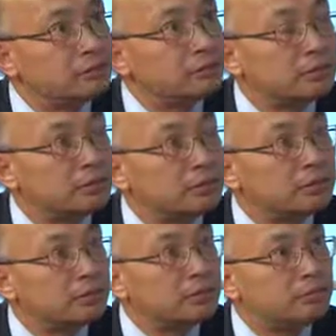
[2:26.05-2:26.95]
加工
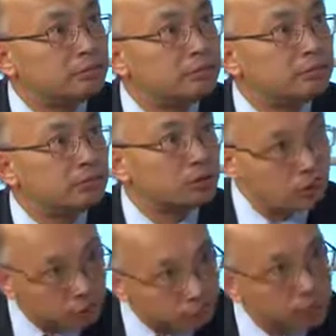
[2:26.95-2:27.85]
厂宣布破产，
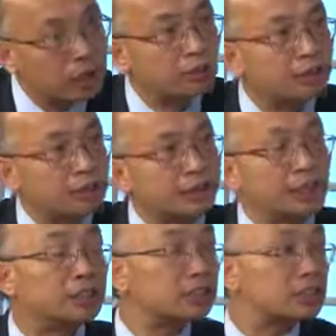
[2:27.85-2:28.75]
宣宣告破产，也
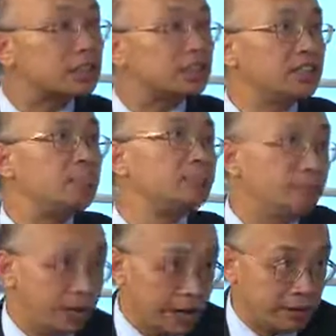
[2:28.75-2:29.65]
就是说这个项目
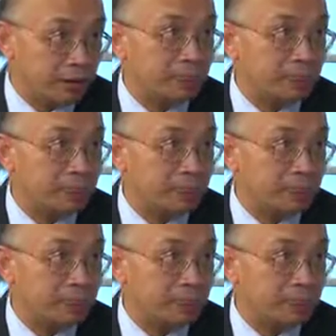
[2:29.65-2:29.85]
fail 了，